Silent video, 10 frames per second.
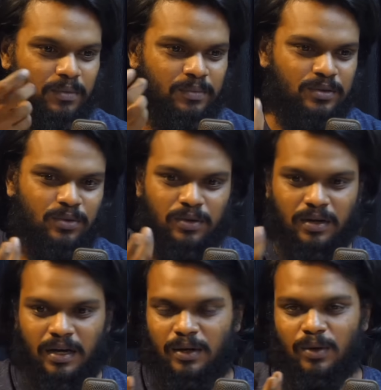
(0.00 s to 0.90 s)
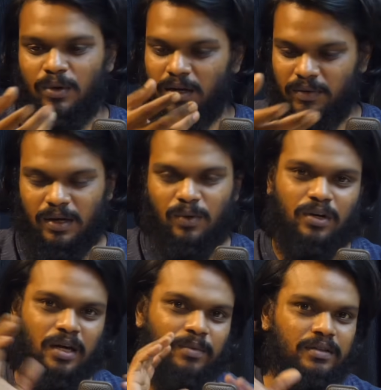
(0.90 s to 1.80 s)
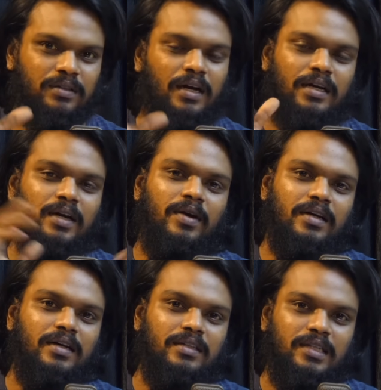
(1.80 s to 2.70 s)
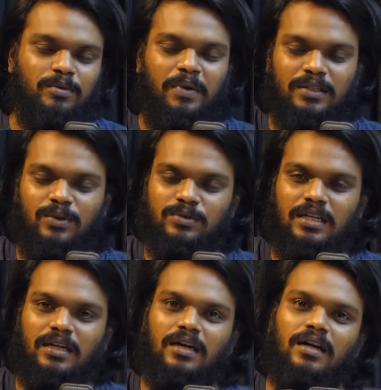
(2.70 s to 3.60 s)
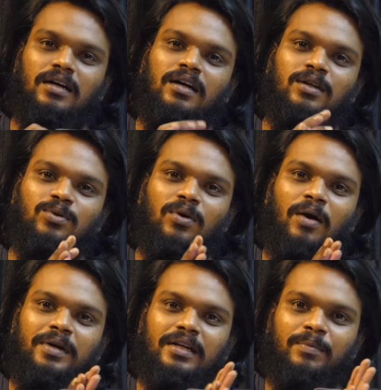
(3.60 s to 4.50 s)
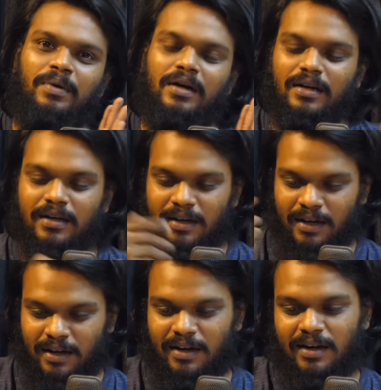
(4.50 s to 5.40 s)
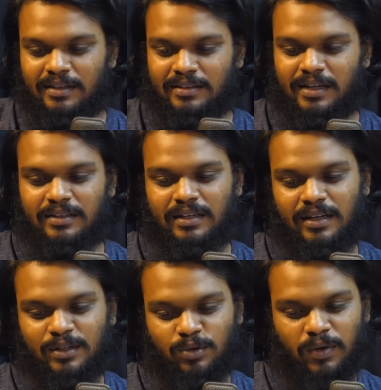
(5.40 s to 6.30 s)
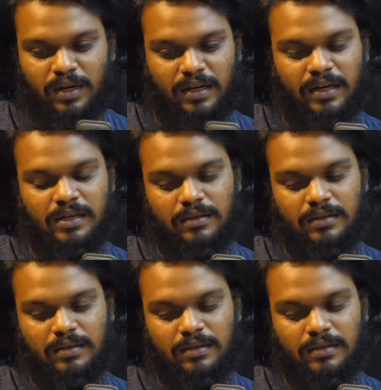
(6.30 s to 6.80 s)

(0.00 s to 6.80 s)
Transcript: மீன்ஸ் ஒரு கால் கிலோ குடலை வெளில கொட்டாமல் அது அடங்கவே அடங்காது நம்ம பார்த்துருக்கோம் ஜல்லிக்கட்டுலாம் ஸோ அப்படி இருக்கப்ப அதை தான் அடுத்த லிரிக்கில் சொல்ல வராங்க